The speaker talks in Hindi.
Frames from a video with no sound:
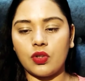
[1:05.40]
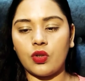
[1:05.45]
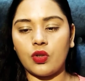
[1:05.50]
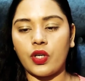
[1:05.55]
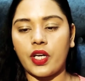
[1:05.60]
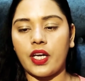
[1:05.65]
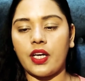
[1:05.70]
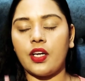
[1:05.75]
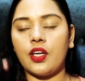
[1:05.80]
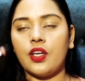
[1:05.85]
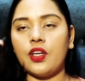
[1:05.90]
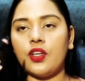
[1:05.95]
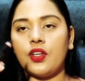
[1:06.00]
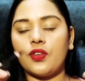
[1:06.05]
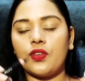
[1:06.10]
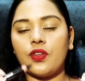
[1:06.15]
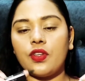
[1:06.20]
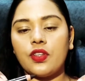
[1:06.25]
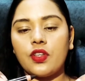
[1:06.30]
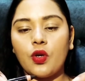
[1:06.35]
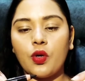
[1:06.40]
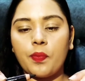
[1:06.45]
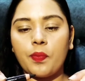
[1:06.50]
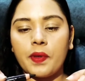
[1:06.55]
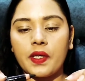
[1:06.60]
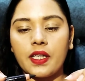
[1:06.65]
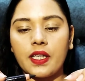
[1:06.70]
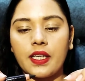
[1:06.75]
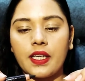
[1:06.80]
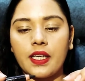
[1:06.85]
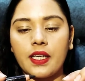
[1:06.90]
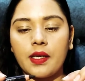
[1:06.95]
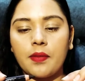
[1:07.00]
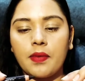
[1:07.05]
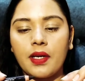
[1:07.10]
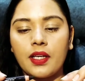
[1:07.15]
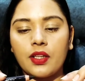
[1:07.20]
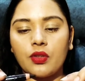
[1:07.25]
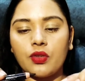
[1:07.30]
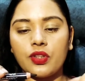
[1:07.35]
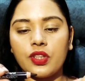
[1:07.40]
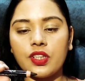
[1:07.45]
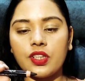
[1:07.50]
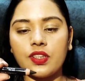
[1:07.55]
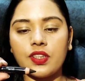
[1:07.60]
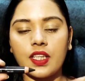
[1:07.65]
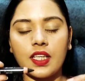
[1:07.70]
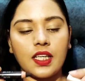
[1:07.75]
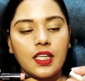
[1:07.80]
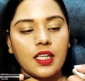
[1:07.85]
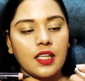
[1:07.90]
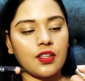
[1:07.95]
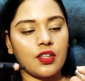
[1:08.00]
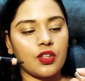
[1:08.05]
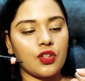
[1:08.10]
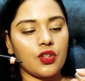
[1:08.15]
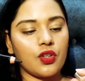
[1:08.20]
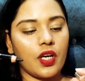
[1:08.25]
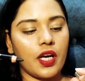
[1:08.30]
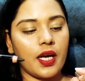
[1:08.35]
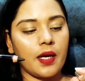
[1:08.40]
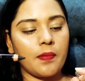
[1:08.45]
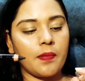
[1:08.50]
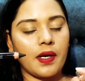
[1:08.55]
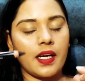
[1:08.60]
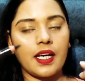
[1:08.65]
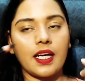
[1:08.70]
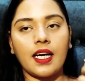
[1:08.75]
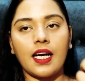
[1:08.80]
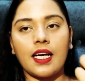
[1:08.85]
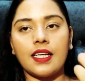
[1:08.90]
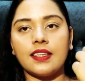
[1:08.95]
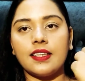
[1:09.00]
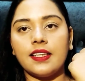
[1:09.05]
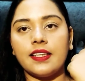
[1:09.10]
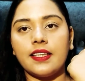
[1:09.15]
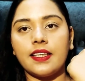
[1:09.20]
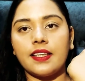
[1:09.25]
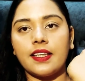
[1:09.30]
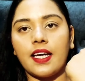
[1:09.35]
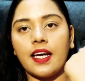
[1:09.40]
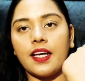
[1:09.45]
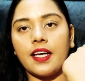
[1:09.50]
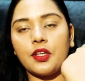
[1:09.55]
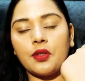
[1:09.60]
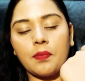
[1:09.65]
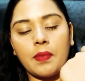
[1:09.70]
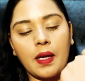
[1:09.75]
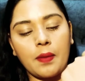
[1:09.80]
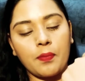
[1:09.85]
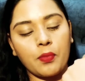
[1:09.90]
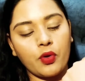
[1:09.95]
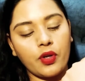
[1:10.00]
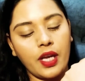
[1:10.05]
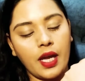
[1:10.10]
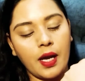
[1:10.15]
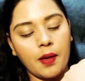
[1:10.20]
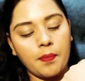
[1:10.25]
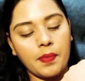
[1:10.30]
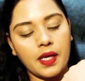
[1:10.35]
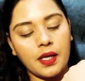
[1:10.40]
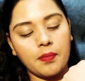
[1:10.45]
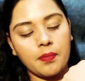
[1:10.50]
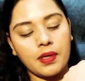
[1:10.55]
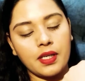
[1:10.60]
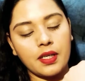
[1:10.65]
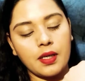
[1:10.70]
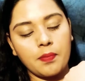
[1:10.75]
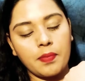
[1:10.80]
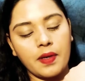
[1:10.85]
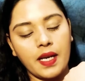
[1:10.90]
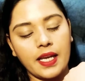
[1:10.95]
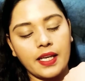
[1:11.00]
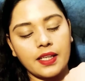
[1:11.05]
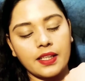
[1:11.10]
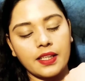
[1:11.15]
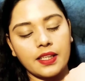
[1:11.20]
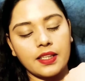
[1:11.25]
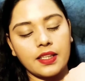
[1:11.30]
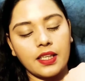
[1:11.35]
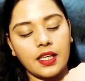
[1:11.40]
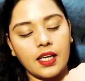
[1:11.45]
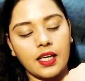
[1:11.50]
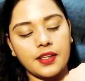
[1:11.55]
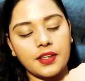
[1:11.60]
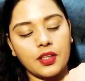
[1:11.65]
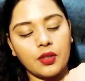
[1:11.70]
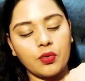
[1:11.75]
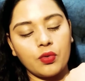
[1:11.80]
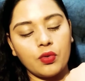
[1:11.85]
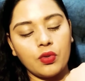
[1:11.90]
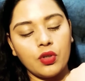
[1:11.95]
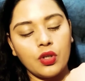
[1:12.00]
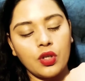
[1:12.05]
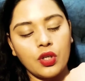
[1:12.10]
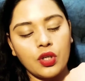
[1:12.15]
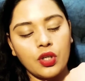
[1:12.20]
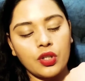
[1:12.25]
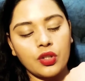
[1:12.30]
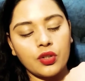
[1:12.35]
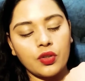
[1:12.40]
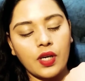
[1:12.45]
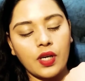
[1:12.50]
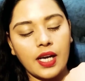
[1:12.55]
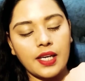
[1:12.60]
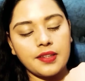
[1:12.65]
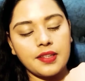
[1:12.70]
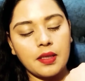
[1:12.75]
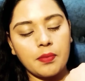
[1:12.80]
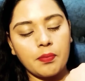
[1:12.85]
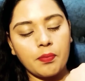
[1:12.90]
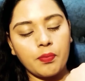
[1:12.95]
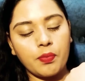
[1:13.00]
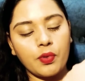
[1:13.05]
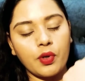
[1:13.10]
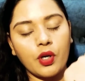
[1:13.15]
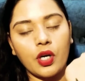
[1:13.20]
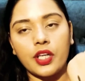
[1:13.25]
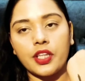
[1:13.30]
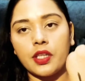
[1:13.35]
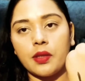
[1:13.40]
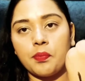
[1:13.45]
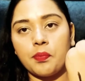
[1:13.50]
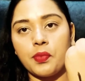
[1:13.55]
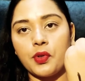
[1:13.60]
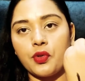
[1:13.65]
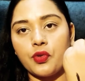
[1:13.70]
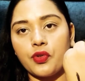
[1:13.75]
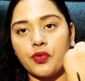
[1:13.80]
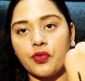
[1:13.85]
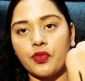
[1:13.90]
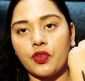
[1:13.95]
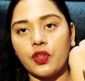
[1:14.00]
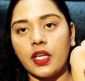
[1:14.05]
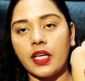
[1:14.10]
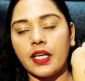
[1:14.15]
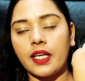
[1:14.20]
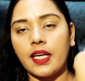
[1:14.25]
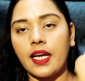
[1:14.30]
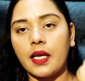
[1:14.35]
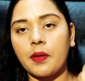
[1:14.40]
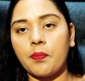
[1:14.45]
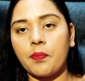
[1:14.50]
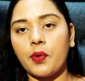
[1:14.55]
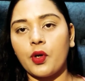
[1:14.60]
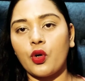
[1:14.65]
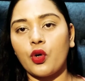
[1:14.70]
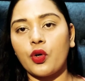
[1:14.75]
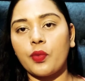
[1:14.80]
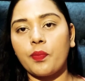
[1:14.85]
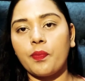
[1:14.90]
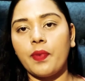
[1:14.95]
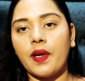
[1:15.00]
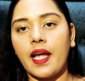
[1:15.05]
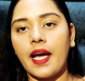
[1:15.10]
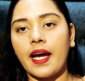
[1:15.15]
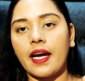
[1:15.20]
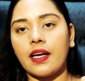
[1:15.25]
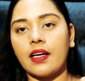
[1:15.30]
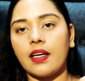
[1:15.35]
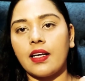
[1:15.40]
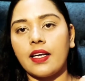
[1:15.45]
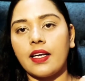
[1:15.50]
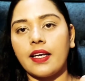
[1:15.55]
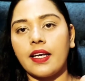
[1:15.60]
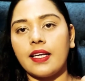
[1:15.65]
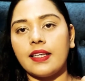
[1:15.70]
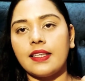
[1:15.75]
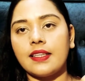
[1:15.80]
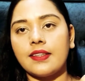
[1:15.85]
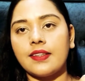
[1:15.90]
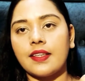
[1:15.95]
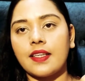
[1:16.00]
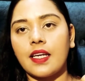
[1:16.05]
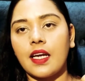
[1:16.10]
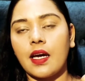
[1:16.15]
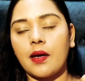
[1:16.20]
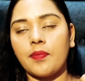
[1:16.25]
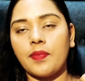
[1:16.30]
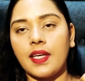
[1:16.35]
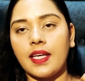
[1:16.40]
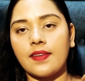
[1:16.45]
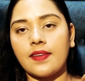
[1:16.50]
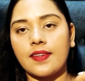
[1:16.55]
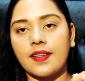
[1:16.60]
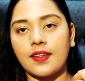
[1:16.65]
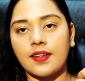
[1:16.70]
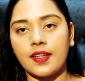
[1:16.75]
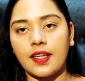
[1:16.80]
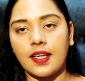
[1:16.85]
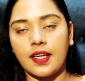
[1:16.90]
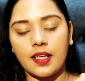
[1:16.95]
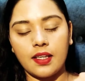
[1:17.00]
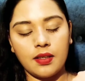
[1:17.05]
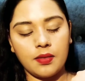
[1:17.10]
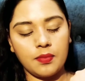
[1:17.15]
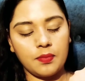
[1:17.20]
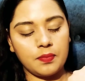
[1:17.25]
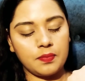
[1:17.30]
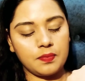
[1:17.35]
ओके तो इसे ओपन करने के बाद कुछ इस तरीके से जो है हमारा काजल दिखता है तो मैं आपको यहाँ पे एक बार अप्लाई करके दिखाती हूँ तो गाइस ये बहुत ही ब्यूटीफुल लाइक प्योर ब्लैक कलर है जैसे कि आप देख सकते हैं